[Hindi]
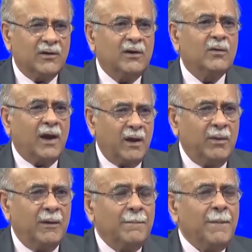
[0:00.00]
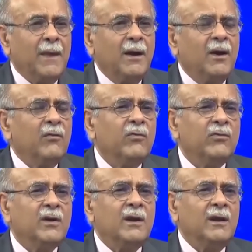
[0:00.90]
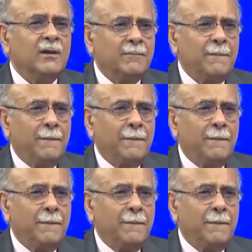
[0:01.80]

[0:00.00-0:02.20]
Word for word: चाहिए और भी फ्यूचर नहीं है